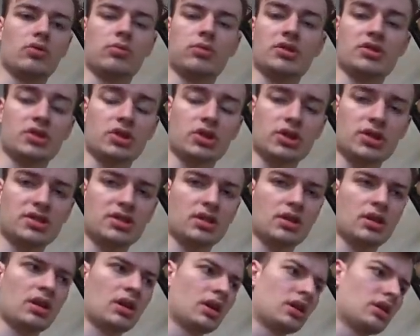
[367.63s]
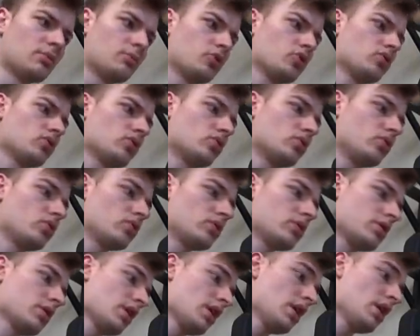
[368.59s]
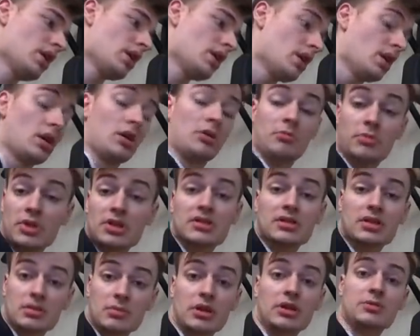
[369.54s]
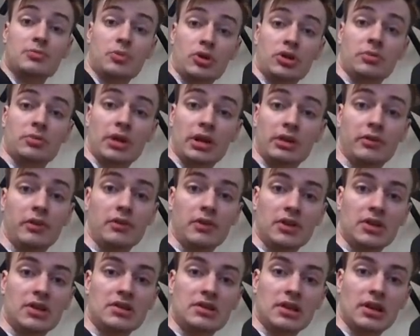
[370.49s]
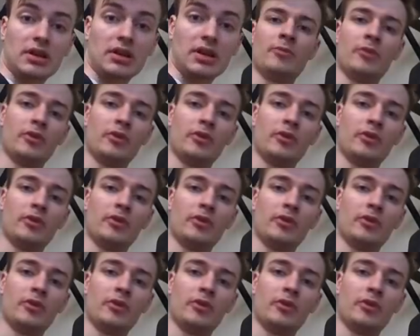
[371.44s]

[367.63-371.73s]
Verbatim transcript: образа жизни, не пью, не курю и занимаюсь спортом, как вы видите.